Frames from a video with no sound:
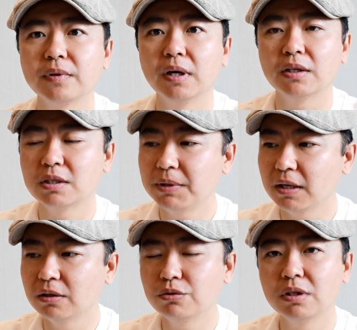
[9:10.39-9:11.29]
啊，是被
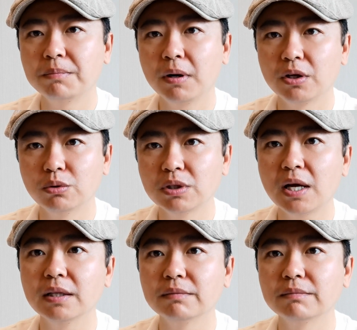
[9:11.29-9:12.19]
俄军的炮榴
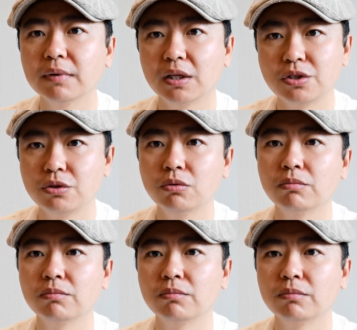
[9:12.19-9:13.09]
弹啊击中，
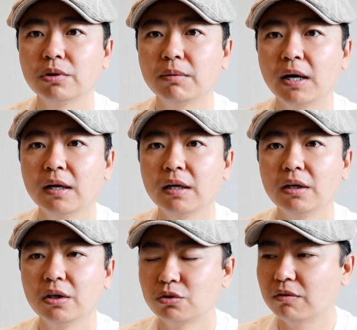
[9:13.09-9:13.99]
对吧？
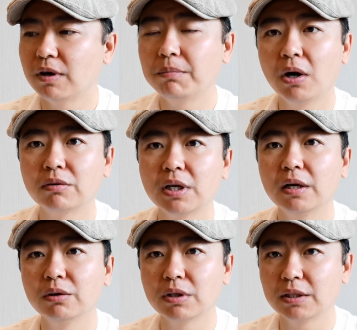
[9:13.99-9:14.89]
双方炮战、
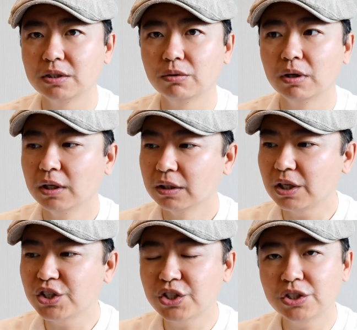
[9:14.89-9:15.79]
榴弹击中，
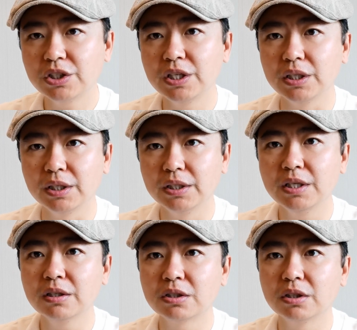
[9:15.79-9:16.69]
但是尸体一
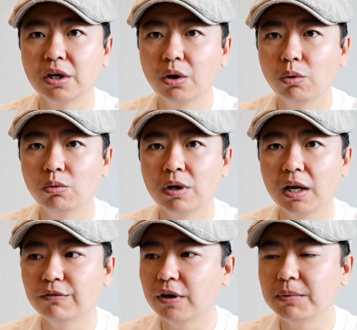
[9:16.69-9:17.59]
定是乌克
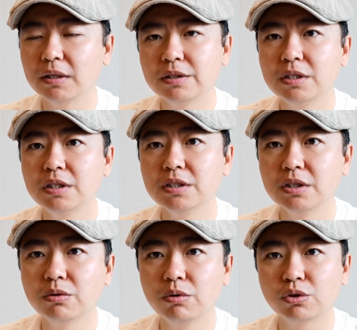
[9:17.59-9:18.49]
兰方面进
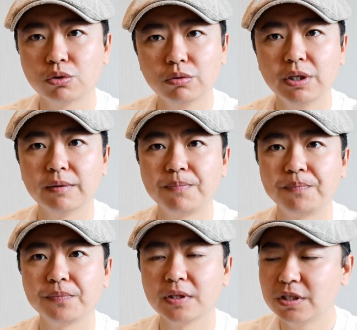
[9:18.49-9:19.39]
行过处理，
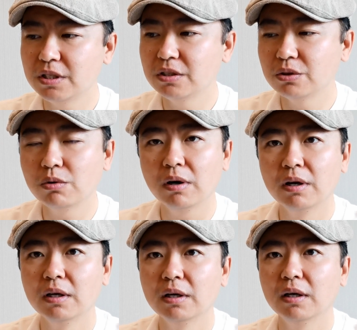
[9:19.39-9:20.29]
进行过
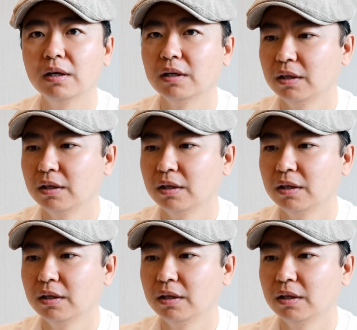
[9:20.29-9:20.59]
啊